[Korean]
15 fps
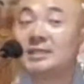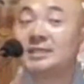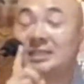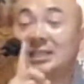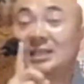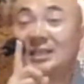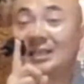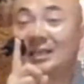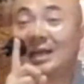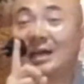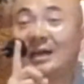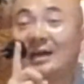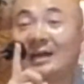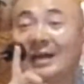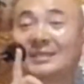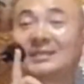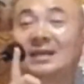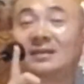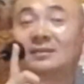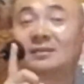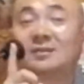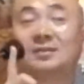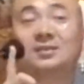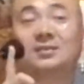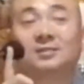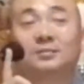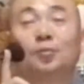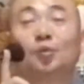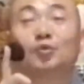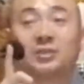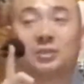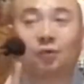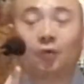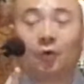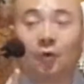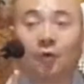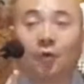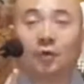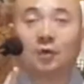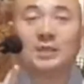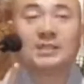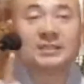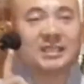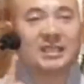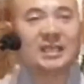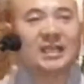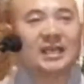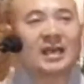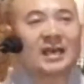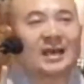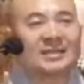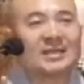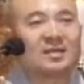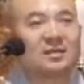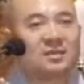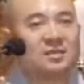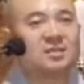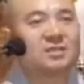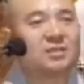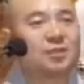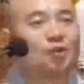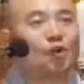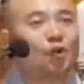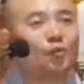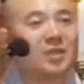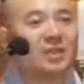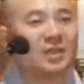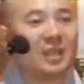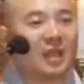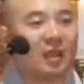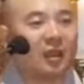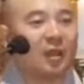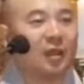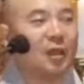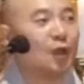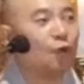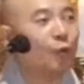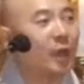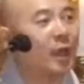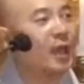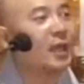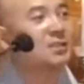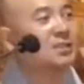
진리가 가장 큰 보시고 진리가 가장 큰 즐거움인데 왜